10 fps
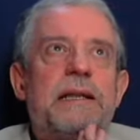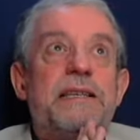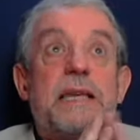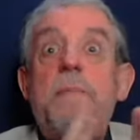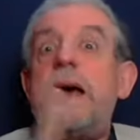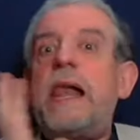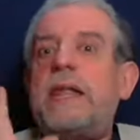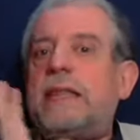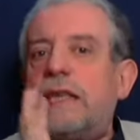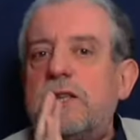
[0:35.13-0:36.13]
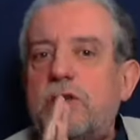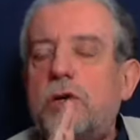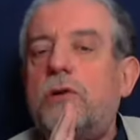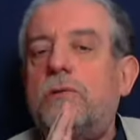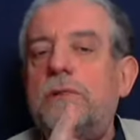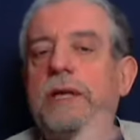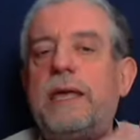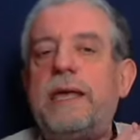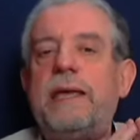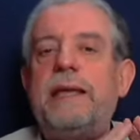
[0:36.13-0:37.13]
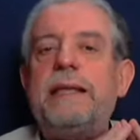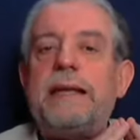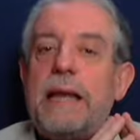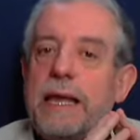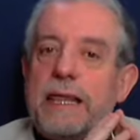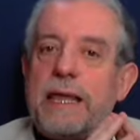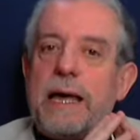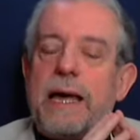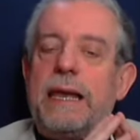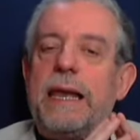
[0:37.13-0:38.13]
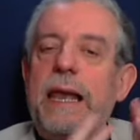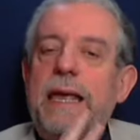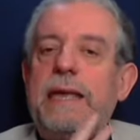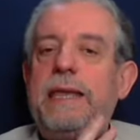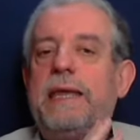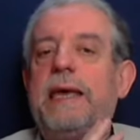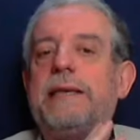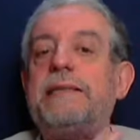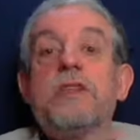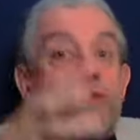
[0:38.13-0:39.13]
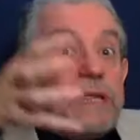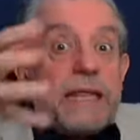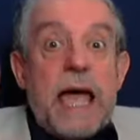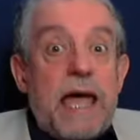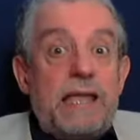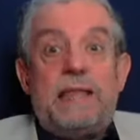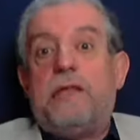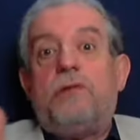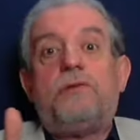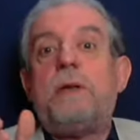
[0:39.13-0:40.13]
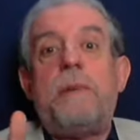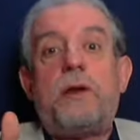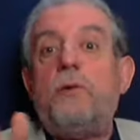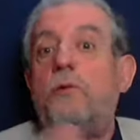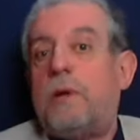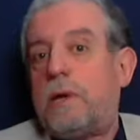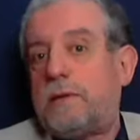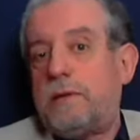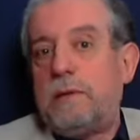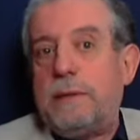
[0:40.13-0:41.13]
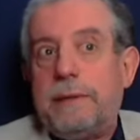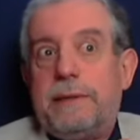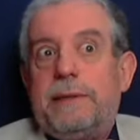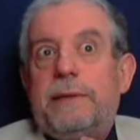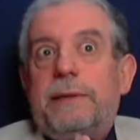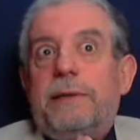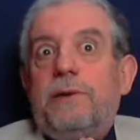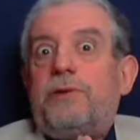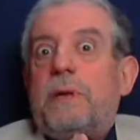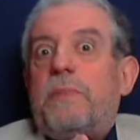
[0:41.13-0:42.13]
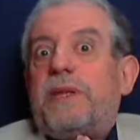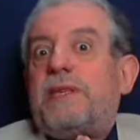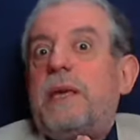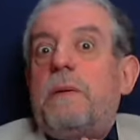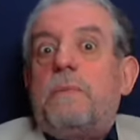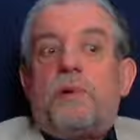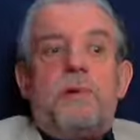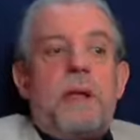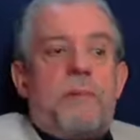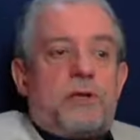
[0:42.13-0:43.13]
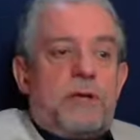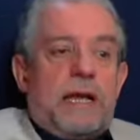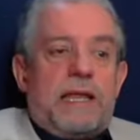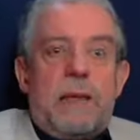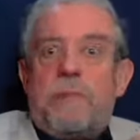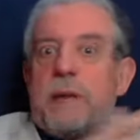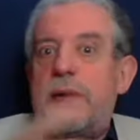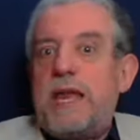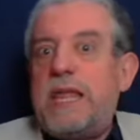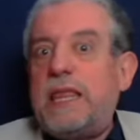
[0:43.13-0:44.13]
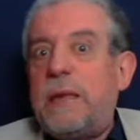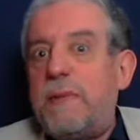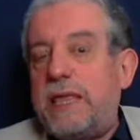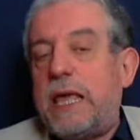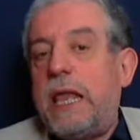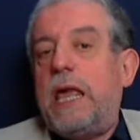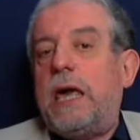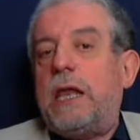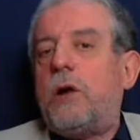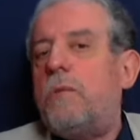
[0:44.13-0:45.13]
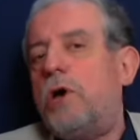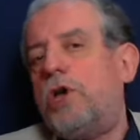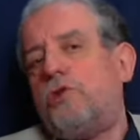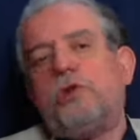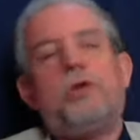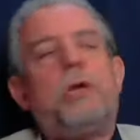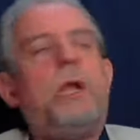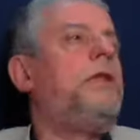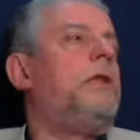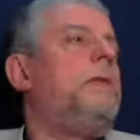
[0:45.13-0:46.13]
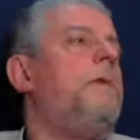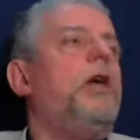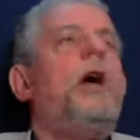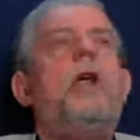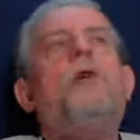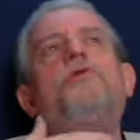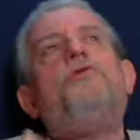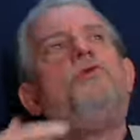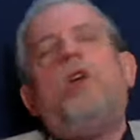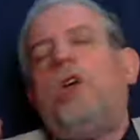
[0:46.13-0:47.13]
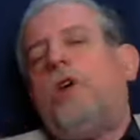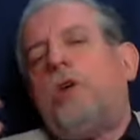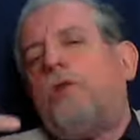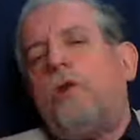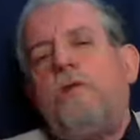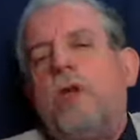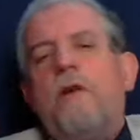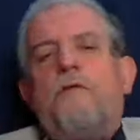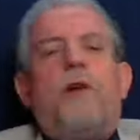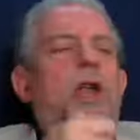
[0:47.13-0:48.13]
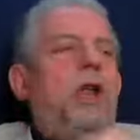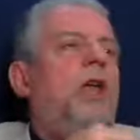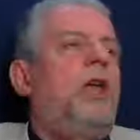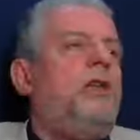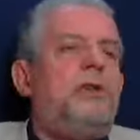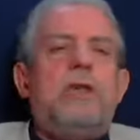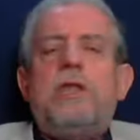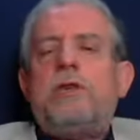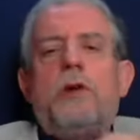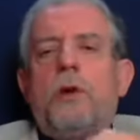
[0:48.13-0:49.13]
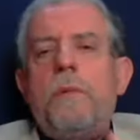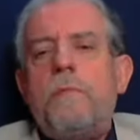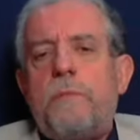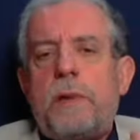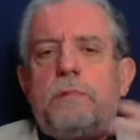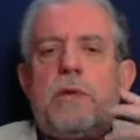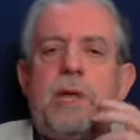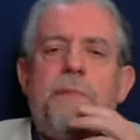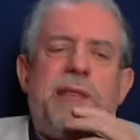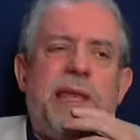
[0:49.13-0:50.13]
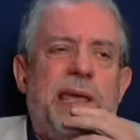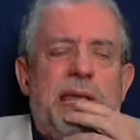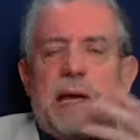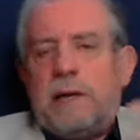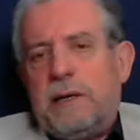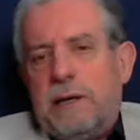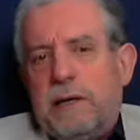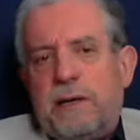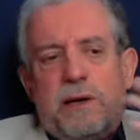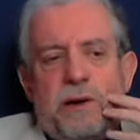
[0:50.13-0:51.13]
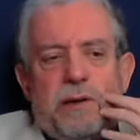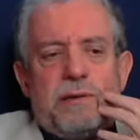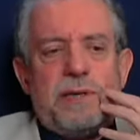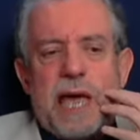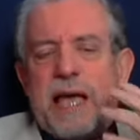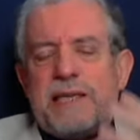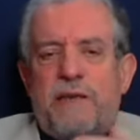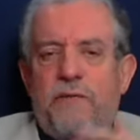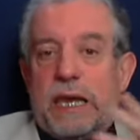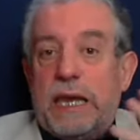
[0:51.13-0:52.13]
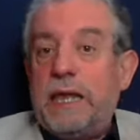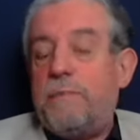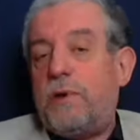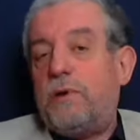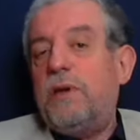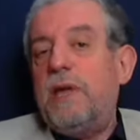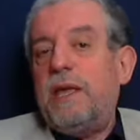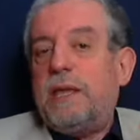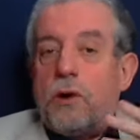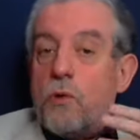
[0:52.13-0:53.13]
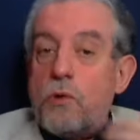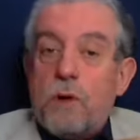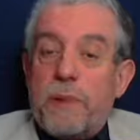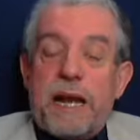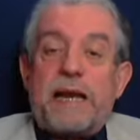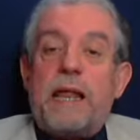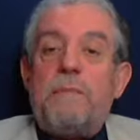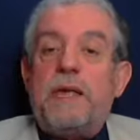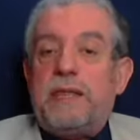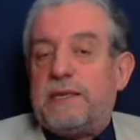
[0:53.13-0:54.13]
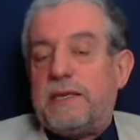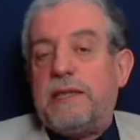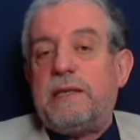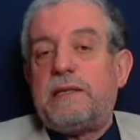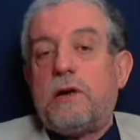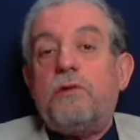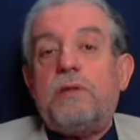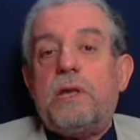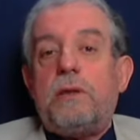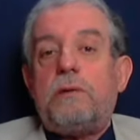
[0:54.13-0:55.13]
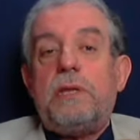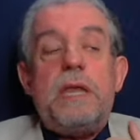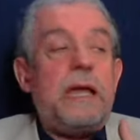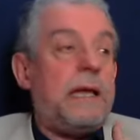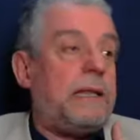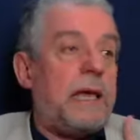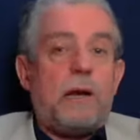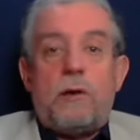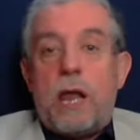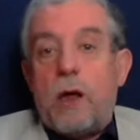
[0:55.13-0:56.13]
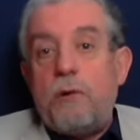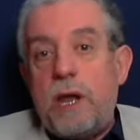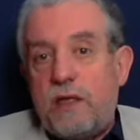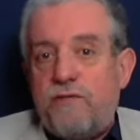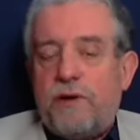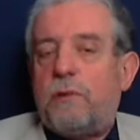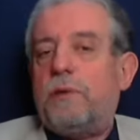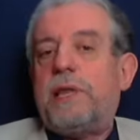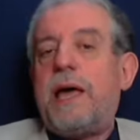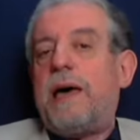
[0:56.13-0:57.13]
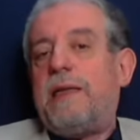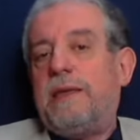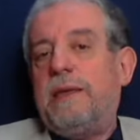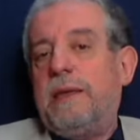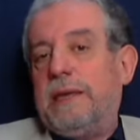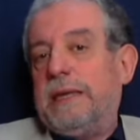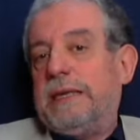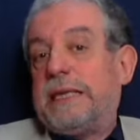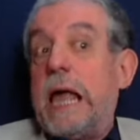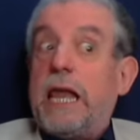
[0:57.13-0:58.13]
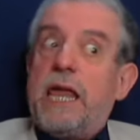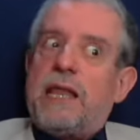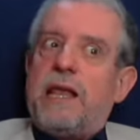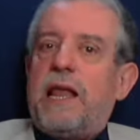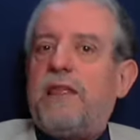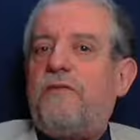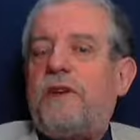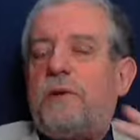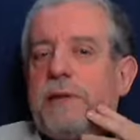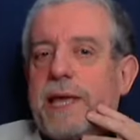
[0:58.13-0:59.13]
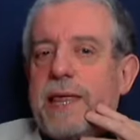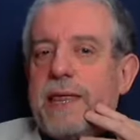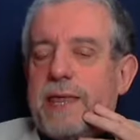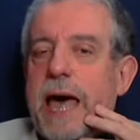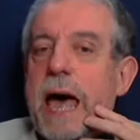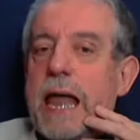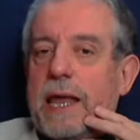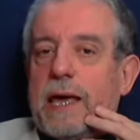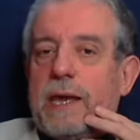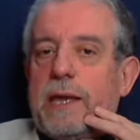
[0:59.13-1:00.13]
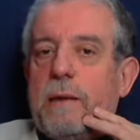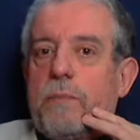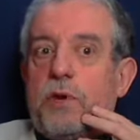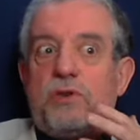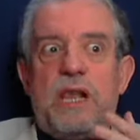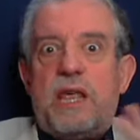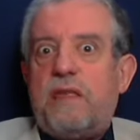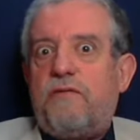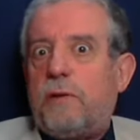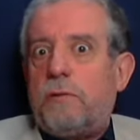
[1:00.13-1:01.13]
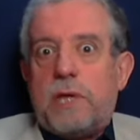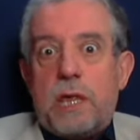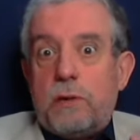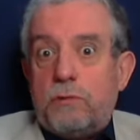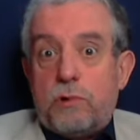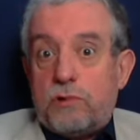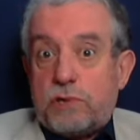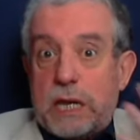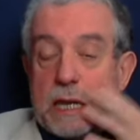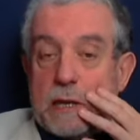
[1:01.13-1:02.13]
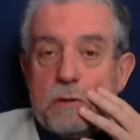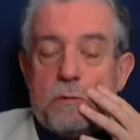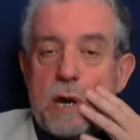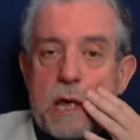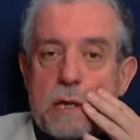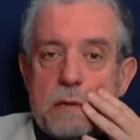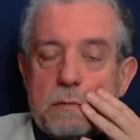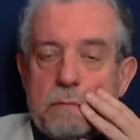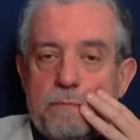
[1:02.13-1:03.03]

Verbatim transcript: llamar la atención de que en realidad la alegría, si no está entre dos amarguras, no se percibe, porque una persona que esté permanentemente alegre, como esos que se levantan de mañana, hoy sí, que estoy feliz y deseo lo mismo para ustedes, mentira. No, se hace feliz, pero digo, uno para realmente sentirse contento tiene que estar con alguna dificultad. Salir de las dificultades da alegría, pero sin las dificultades uno no sale de ningún lado.